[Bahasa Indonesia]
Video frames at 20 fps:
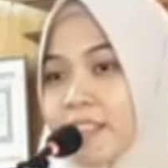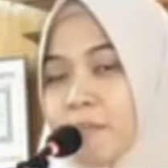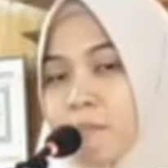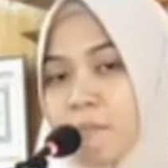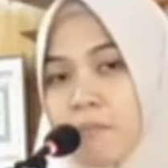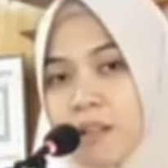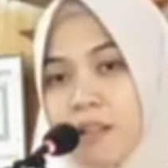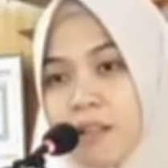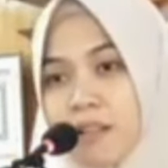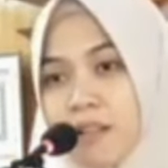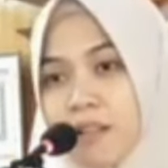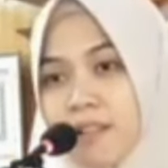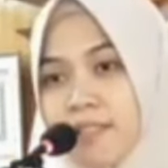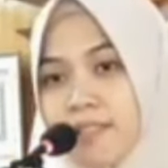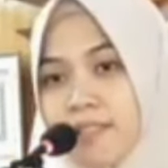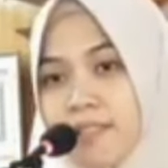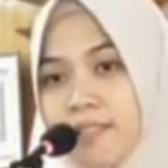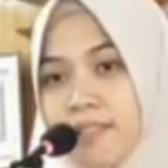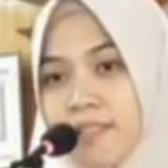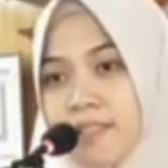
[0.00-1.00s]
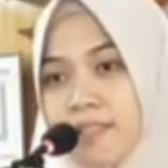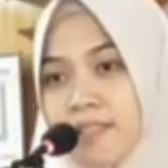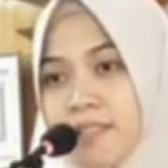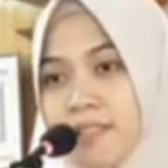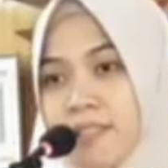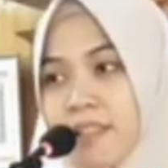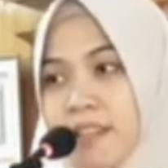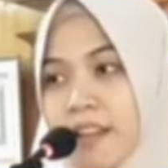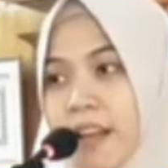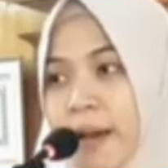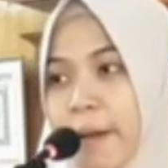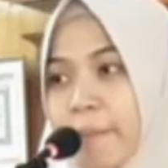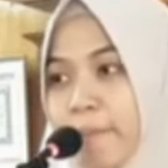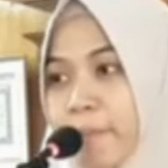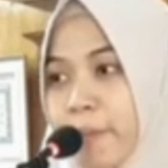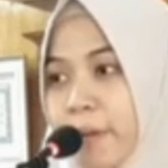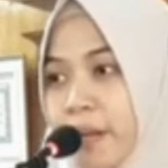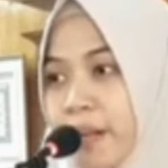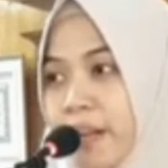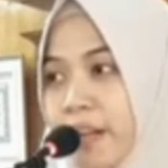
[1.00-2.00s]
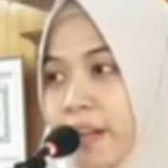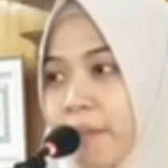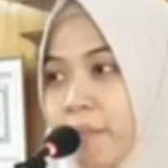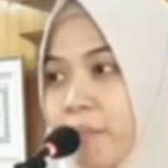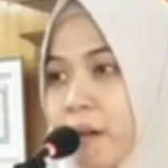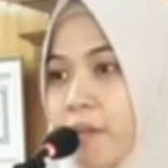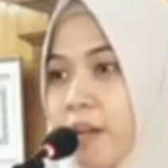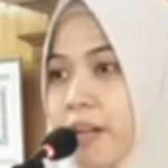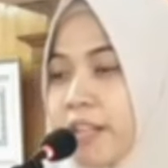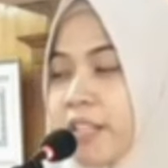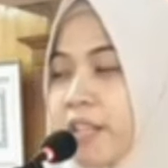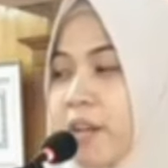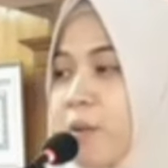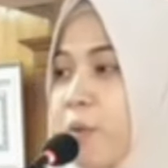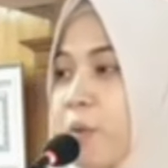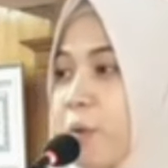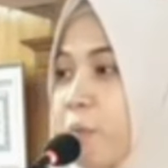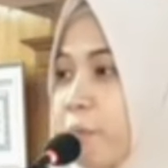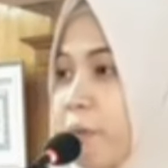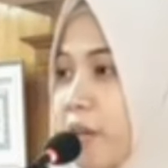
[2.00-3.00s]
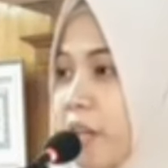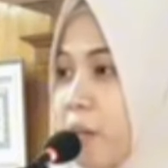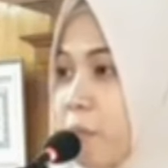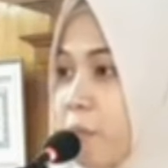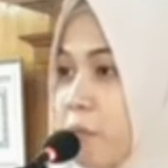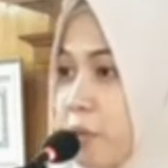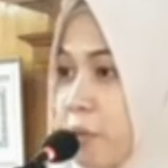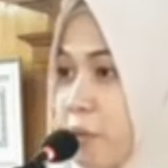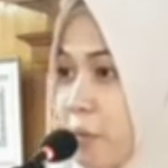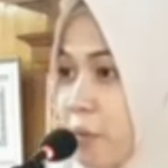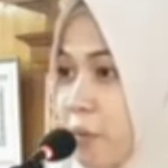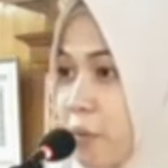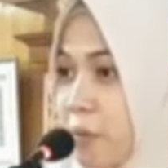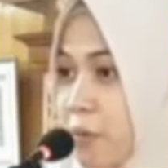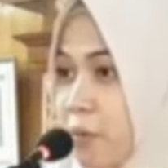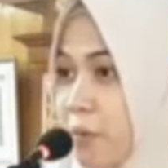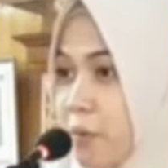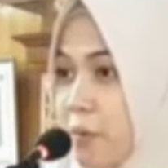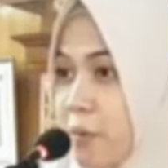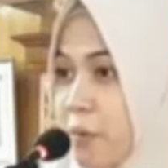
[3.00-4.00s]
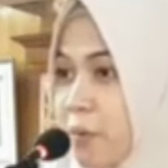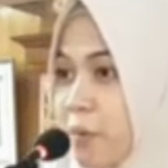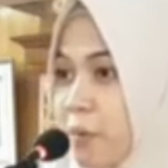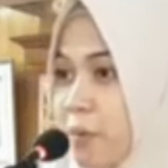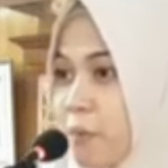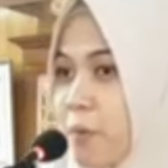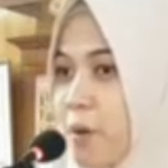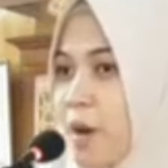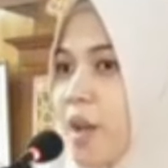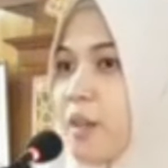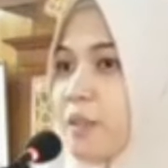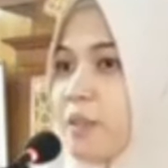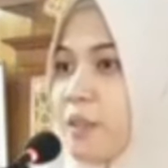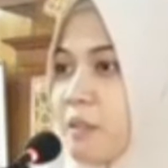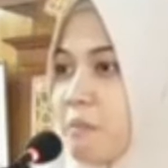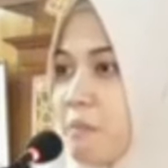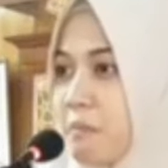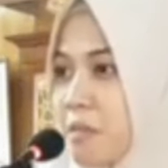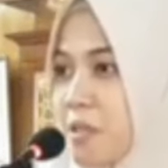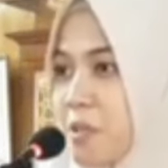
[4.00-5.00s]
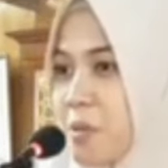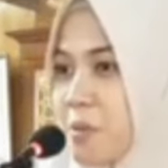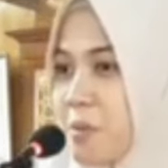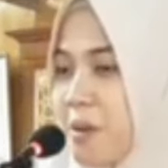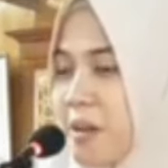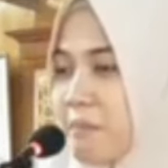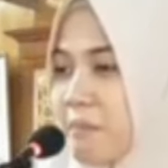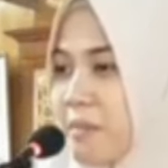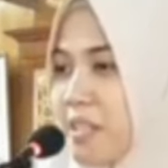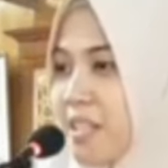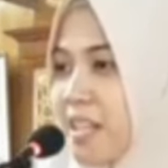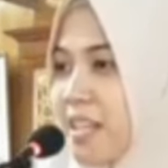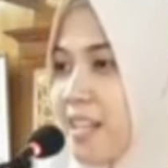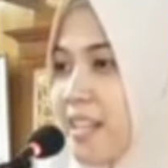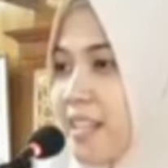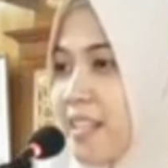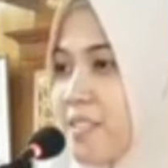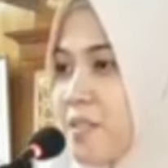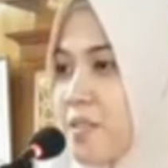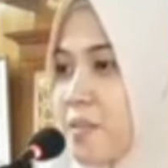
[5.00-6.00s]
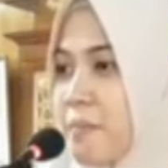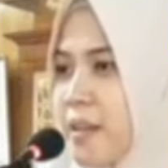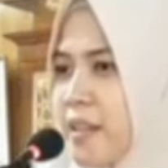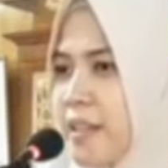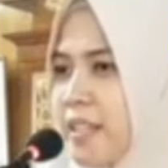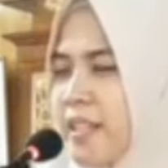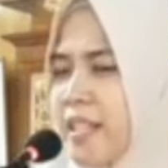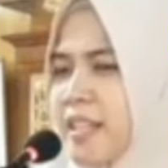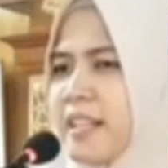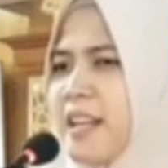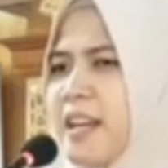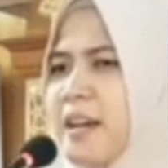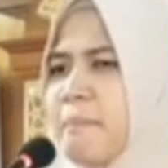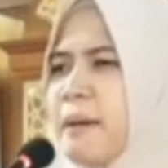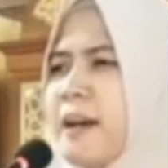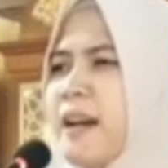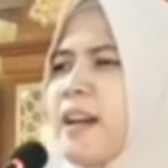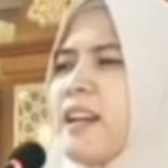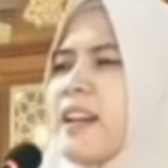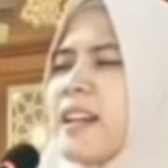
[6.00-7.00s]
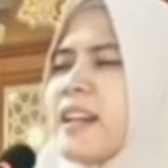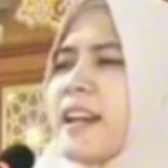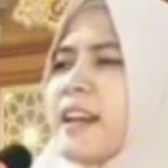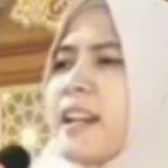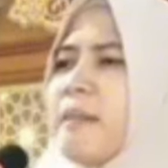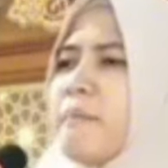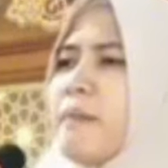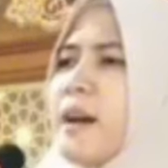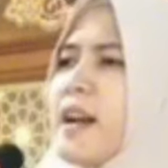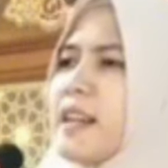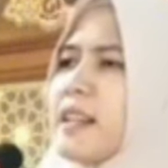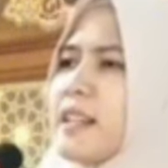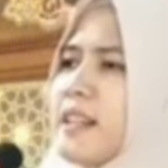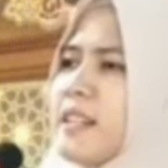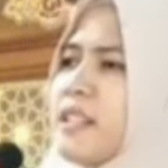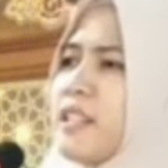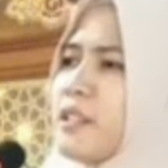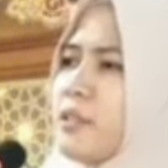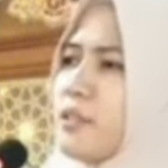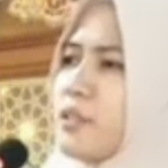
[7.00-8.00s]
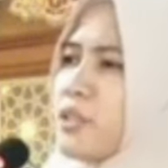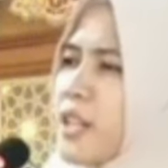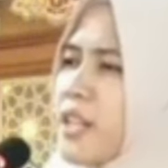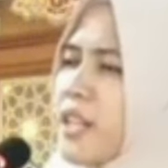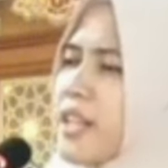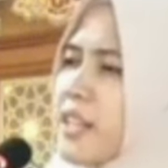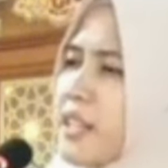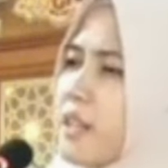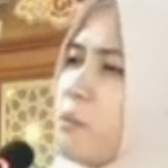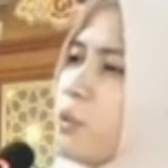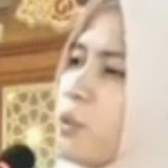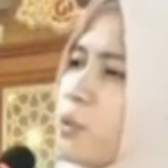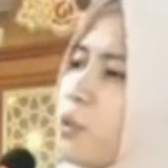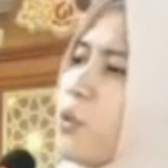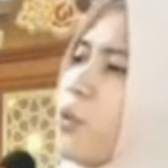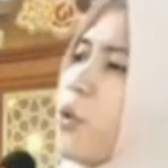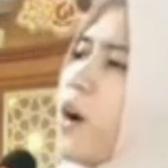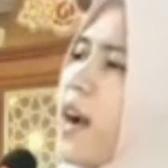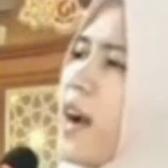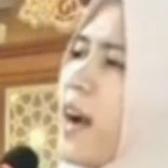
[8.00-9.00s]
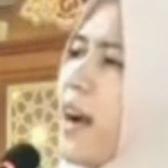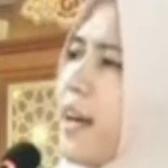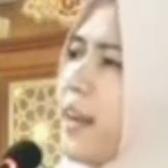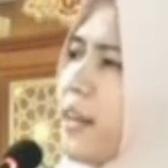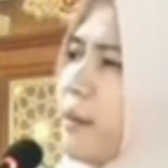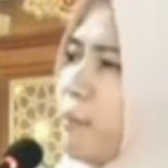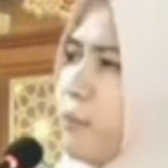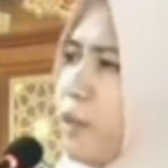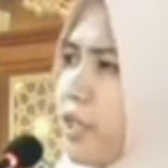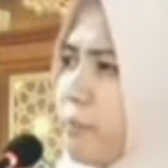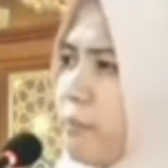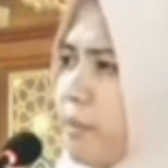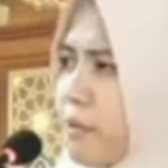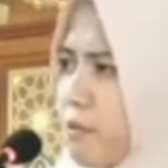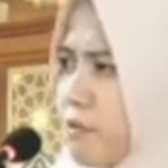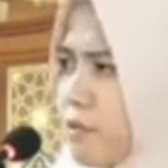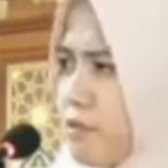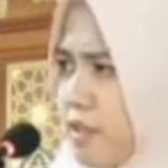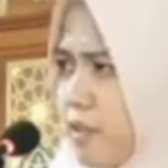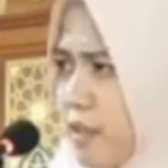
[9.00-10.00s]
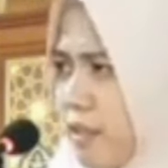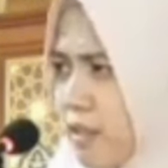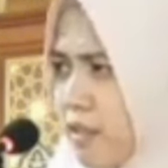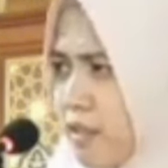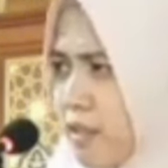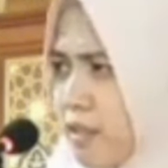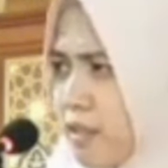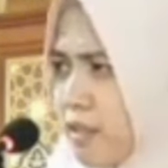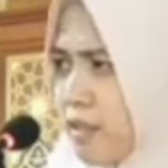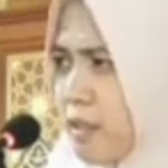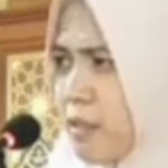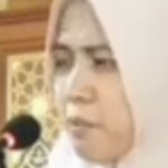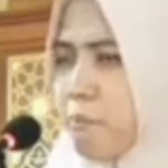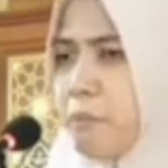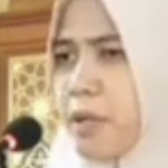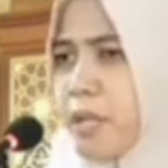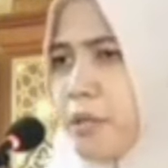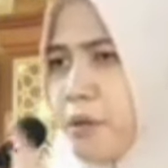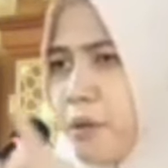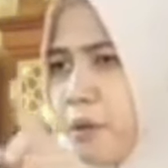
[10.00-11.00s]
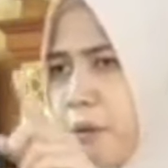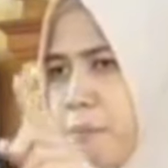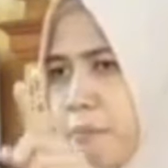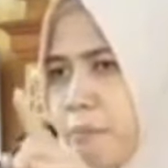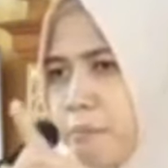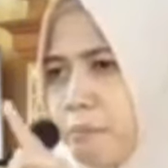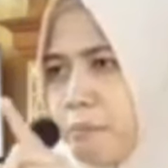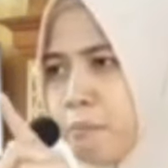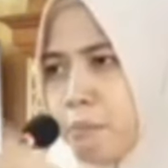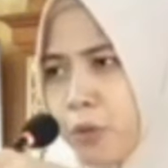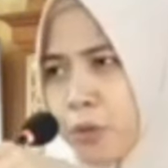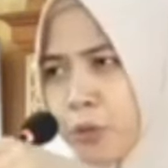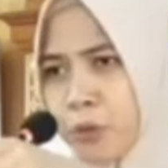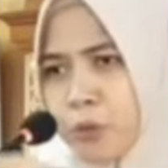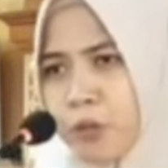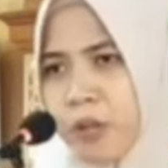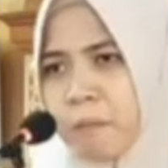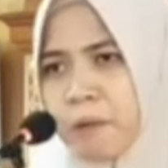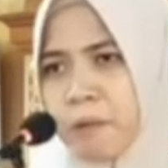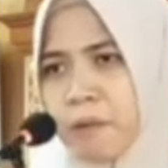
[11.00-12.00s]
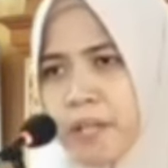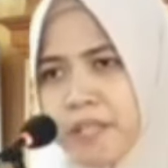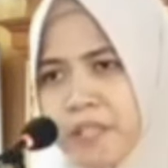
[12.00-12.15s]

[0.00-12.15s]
lemas, lapar, bawaannya ngomel mulu, berantem sama suami dan lain sebagainya. Kenapa? Karena makan itu jadi kebutuhan buat manusia. Minum butuh apa